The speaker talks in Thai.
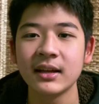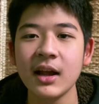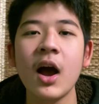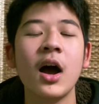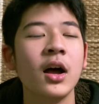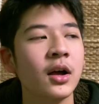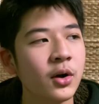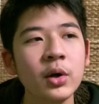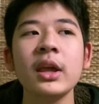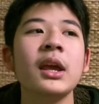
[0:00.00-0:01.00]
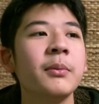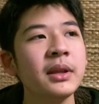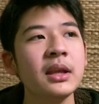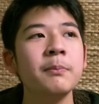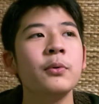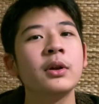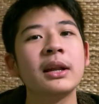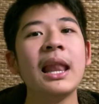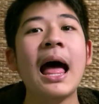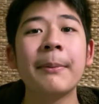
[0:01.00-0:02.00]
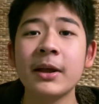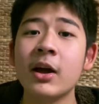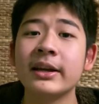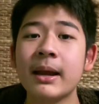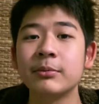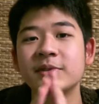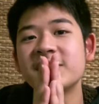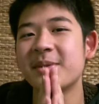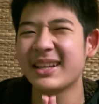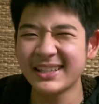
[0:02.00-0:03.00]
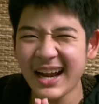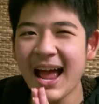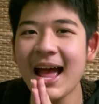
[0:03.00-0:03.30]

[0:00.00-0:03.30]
ก็ โอเค วันนี้ปุนลาไปก่อนนะครับผม สวัสดีคร